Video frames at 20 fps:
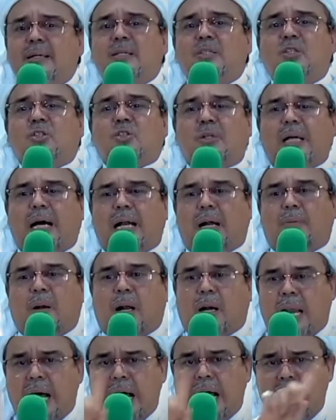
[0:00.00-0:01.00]
saudara
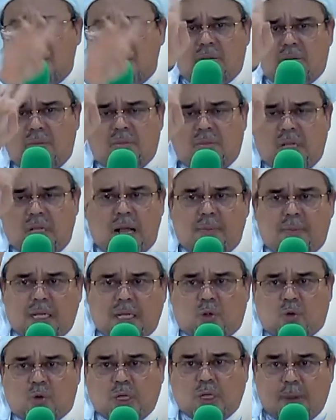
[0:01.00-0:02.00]
bilang, lah, nggak
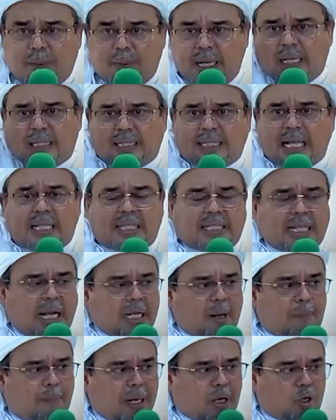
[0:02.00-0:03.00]
begitu. Dia beri kesaksian
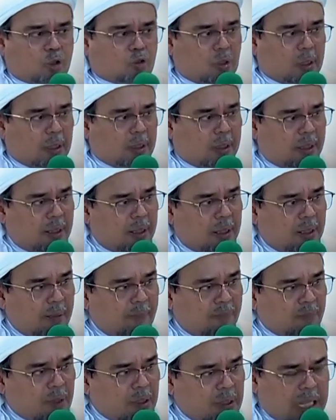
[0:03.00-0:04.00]
depan Rasulullah.
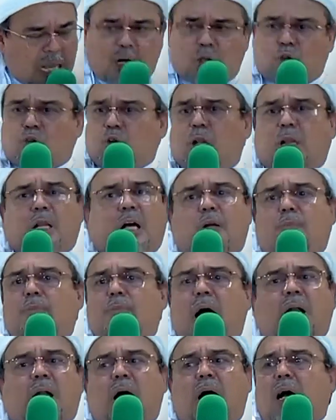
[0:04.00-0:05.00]
Ya Rasulullah demi
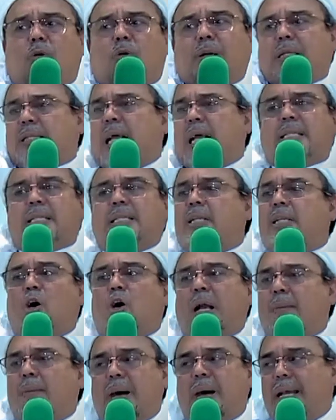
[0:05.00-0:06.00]
Allah aku bersaksi dia
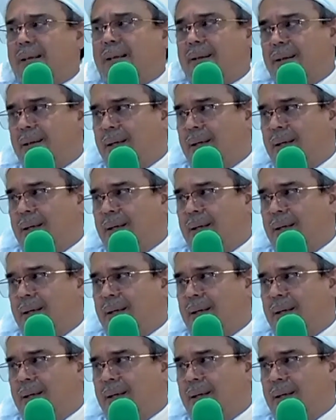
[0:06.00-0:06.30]
orang baik.